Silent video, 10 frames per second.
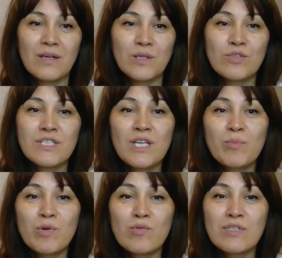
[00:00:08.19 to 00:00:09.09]
Уж небо
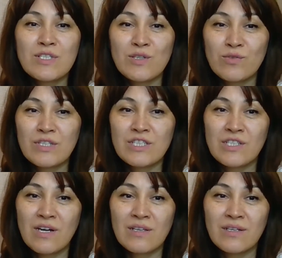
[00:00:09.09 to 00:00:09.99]
осенью
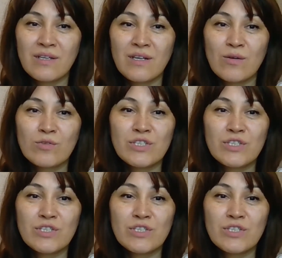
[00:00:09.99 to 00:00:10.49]
дышало, Уж